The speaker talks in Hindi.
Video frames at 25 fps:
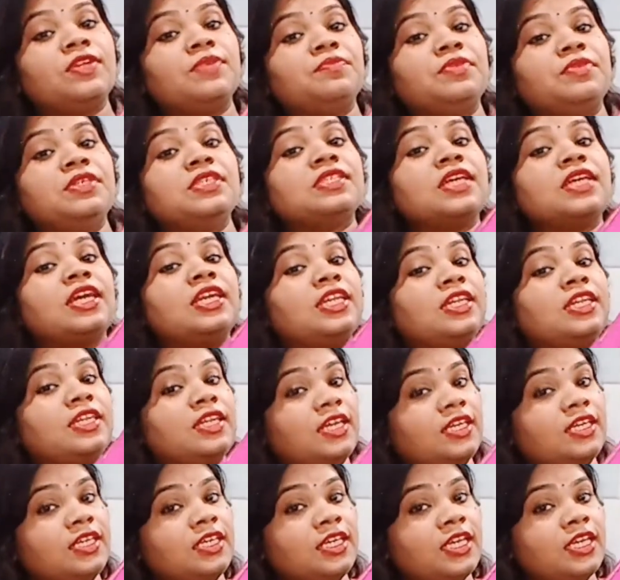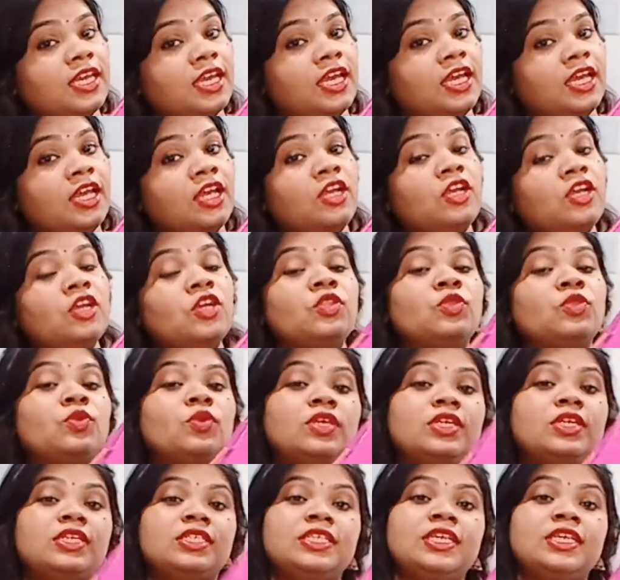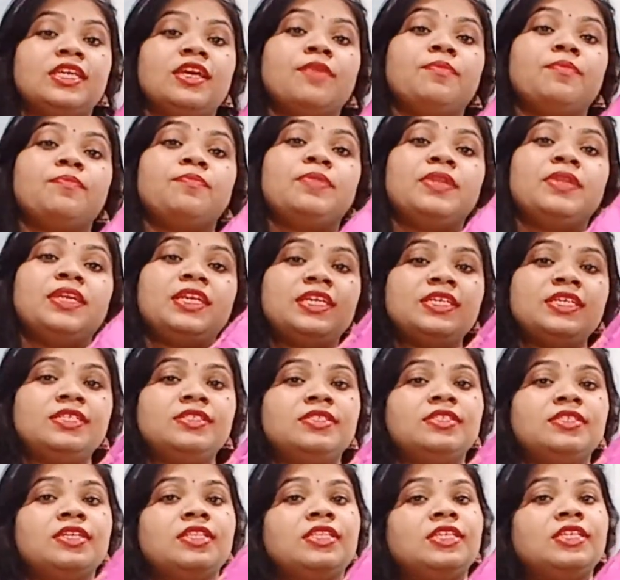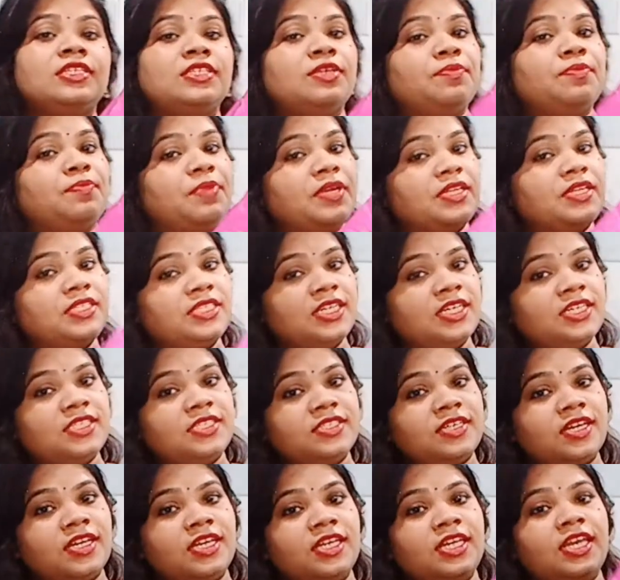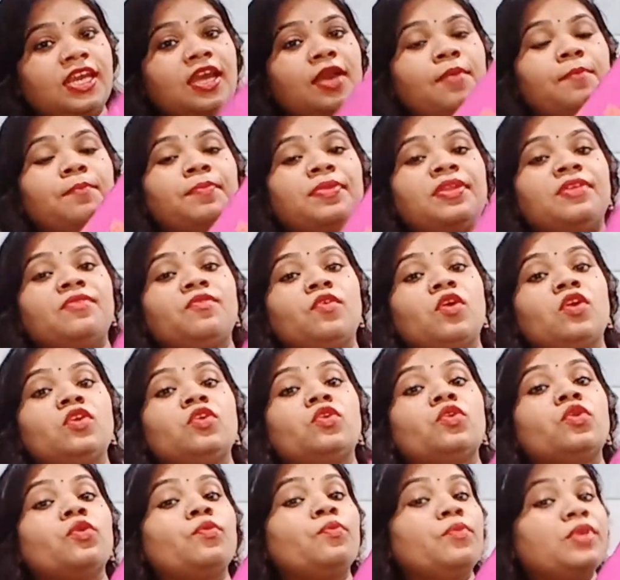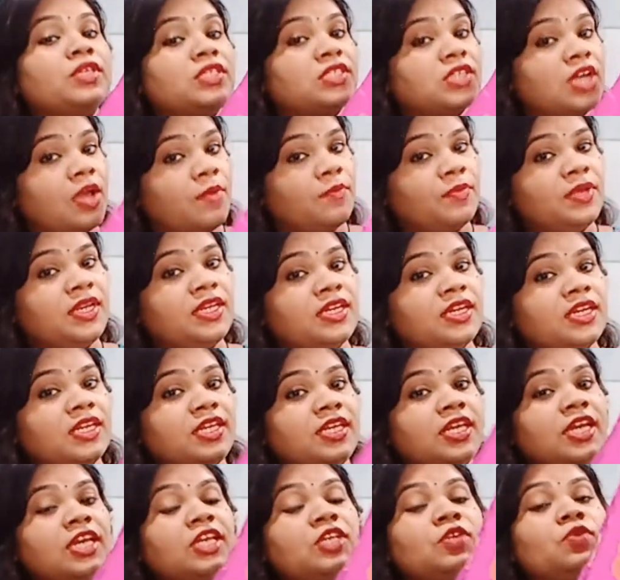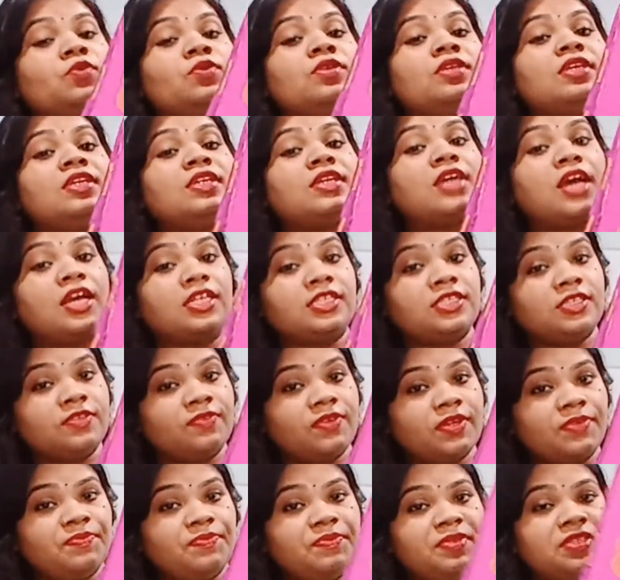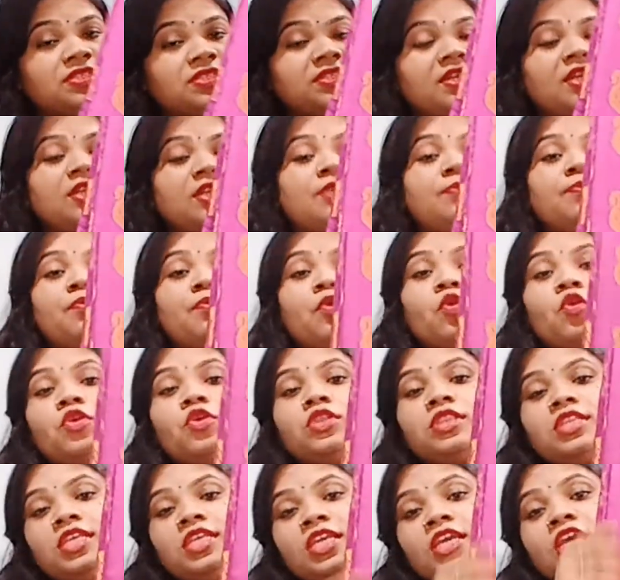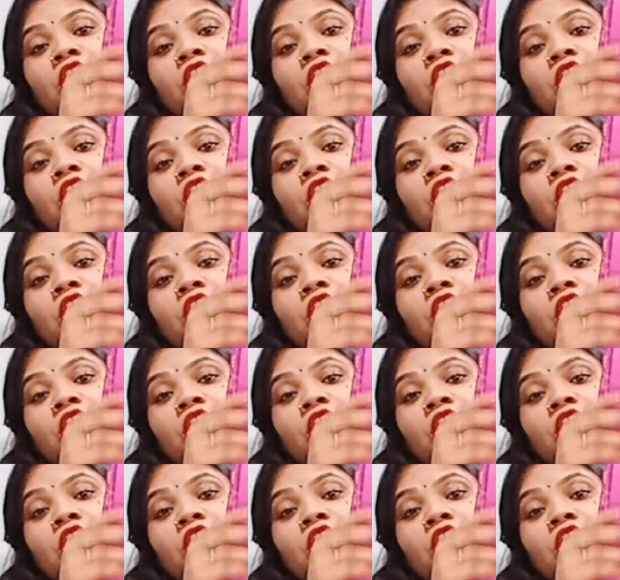की साड़ी नहीं है तो इसे आप प्लीज़ जल्दी से परचेज करिए अपने वार्ड्रोब में शामिल करिए क्योंकि कांजीवरम की साड़ी बहुत ही